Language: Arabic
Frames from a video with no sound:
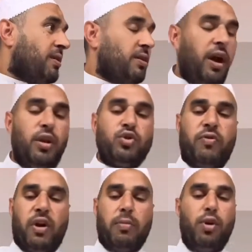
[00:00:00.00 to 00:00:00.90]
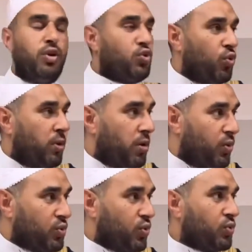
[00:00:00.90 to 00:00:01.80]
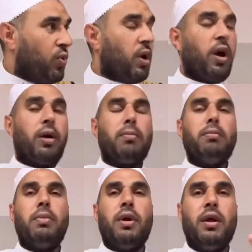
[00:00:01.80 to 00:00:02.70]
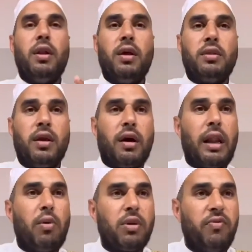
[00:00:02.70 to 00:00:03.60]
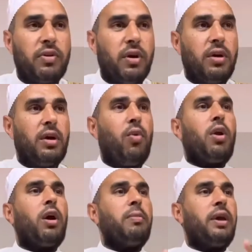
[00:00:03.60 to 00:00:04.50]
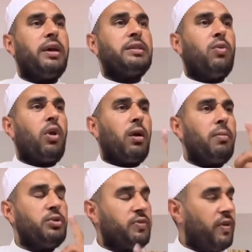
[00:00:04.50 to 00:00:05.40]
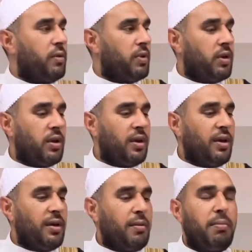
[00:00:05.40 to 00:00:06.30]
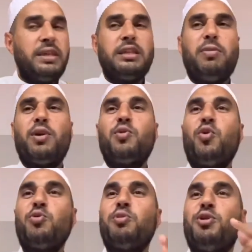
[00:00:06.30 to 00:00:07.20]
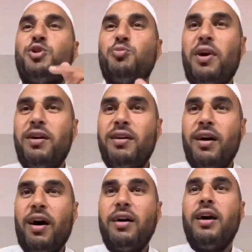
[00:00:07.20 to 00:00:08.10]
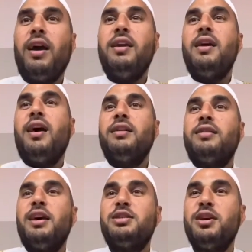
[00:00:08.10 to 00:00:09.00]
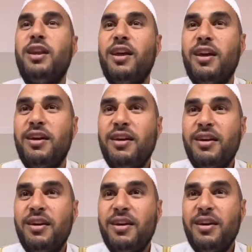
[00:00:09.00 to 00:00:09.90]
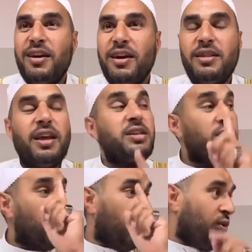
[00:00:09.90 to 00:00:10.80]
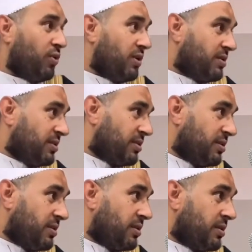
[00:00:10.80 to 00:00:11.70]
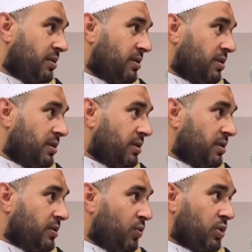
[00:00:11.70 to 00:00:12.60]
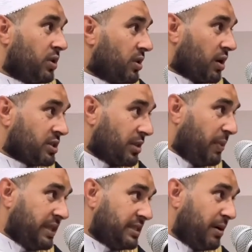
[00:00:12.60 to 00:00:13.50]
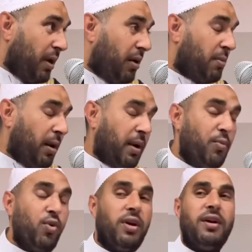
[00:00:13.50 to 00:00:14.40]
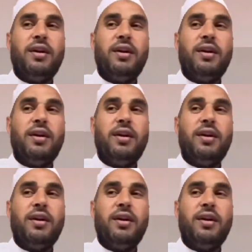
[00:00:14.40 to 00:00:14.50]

يعني شوف رغم اليوتيوب اللي موجود ورغم القنوات الفضائيه ورغم كذا ورغم مش فاهم بس برضه خطبه الجمعه هي لها التأثير الايه؟ التأثير الأقوى ودي دراسات بحثية معمولة